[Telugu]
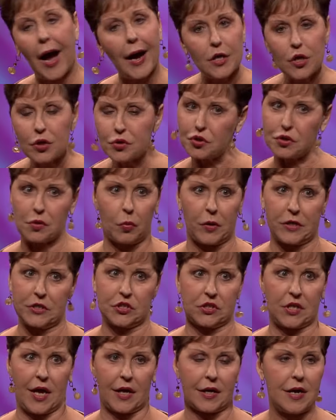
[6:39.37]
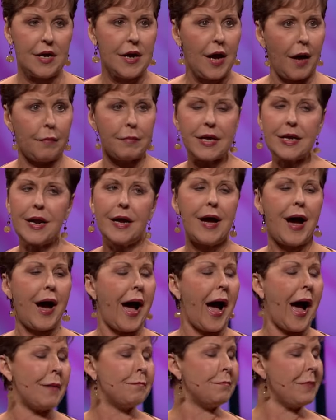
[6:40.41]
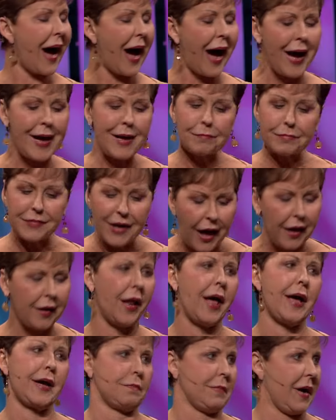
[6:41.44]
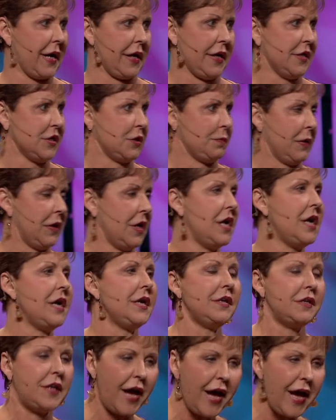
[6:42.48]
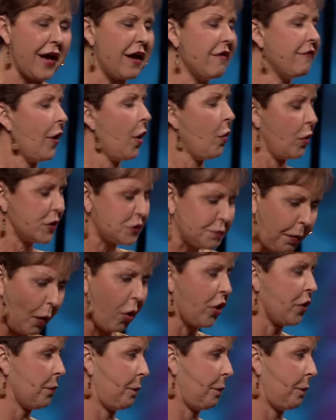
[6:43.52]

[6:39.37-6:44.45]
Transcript: అవును నేను కోరుకునేదాన్ని అంటే నేను నా భర్తలా ఉండను డేన్ శాంతంగా